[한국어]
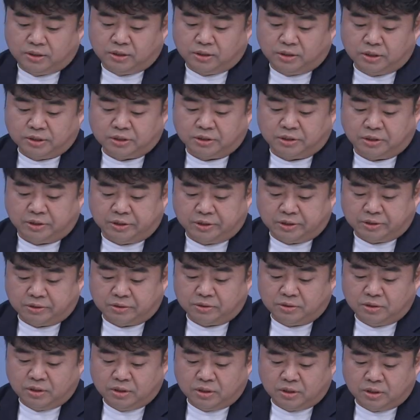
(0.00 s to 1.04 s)
드렸어요.
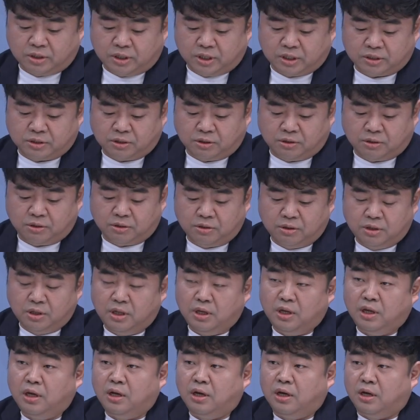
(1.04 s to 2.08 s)
그래서
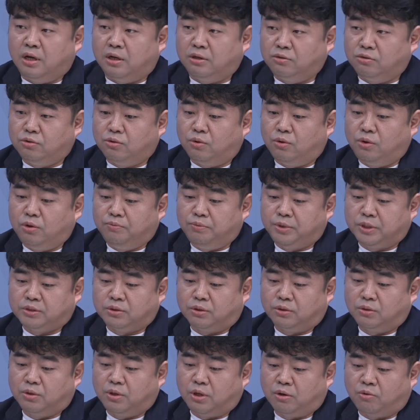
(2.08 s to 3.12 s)
한국올림픽
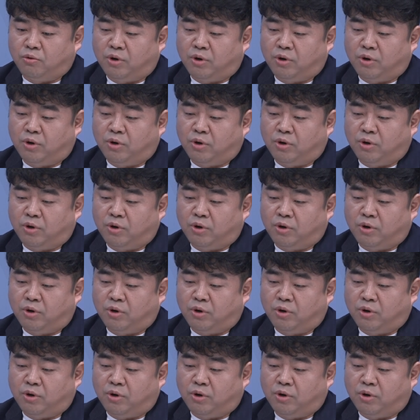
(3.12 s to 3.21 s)
선교회